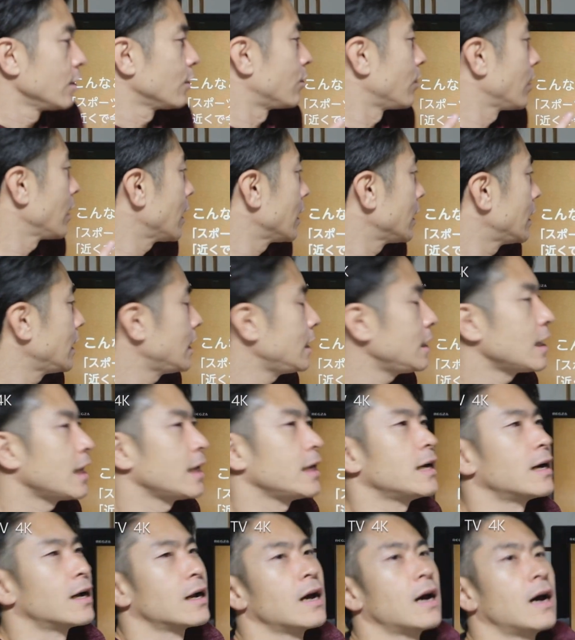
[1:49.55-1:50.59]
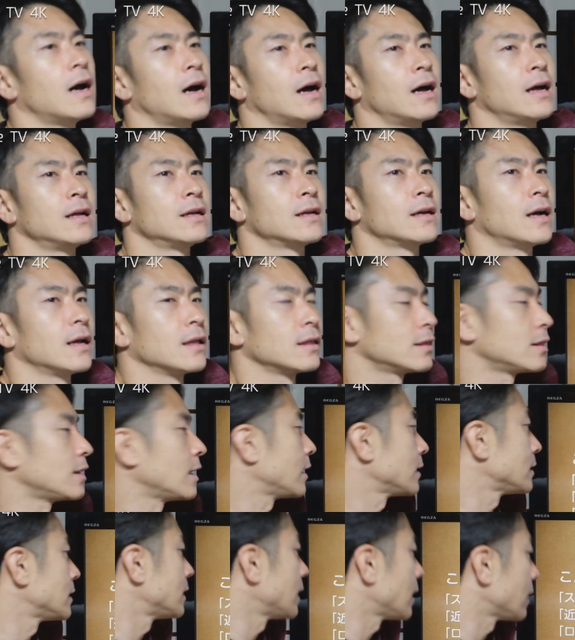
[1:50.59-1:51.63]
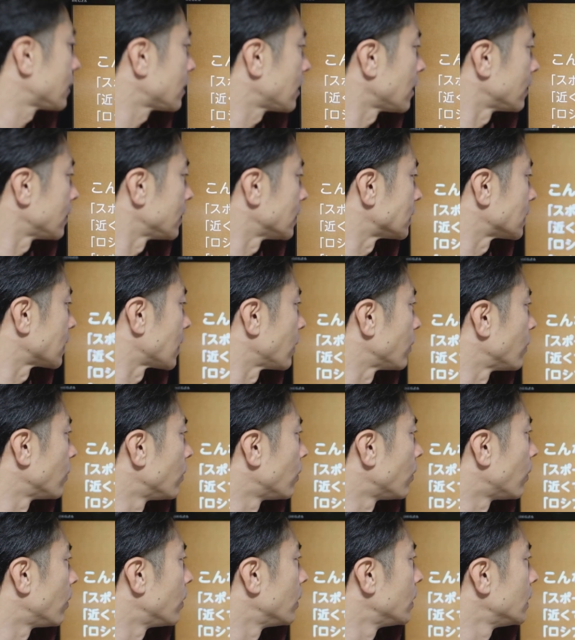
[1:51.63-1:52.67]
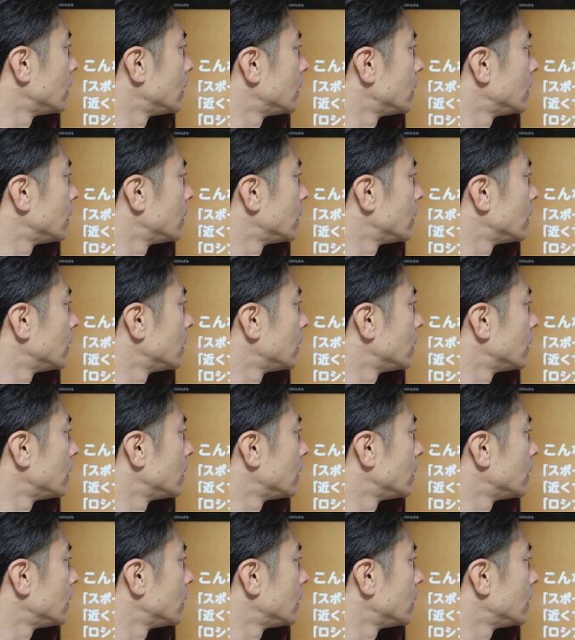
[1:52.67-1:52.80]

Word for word: これができないから買ったはずだったんですけど、